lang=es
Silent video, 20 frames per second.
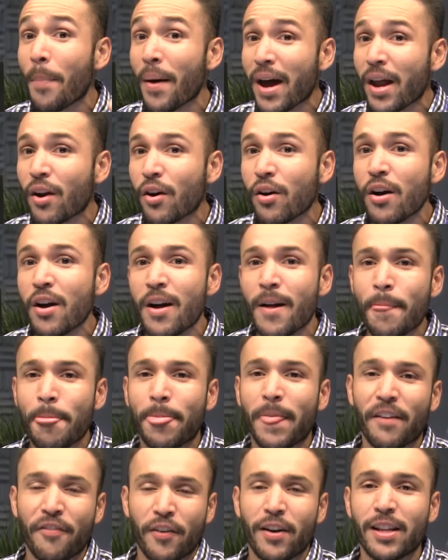pero
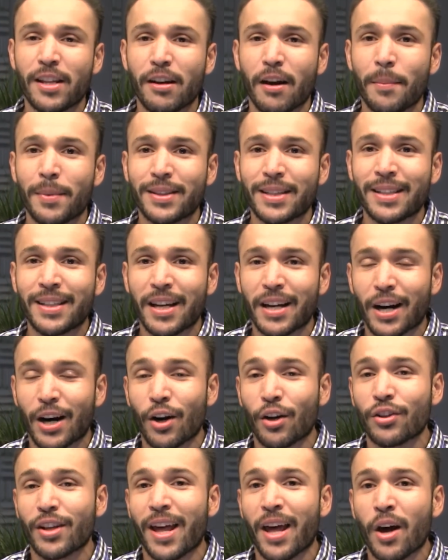definitivamente este
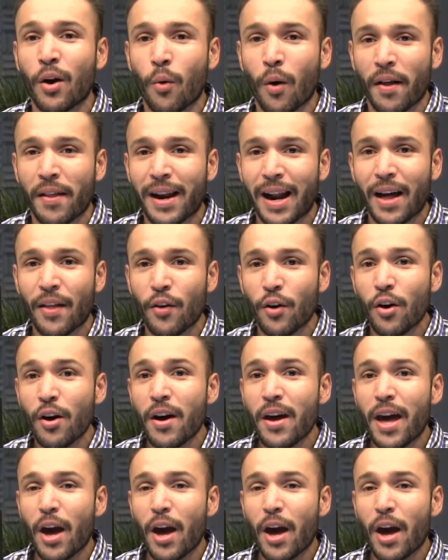reloj es cuadrado,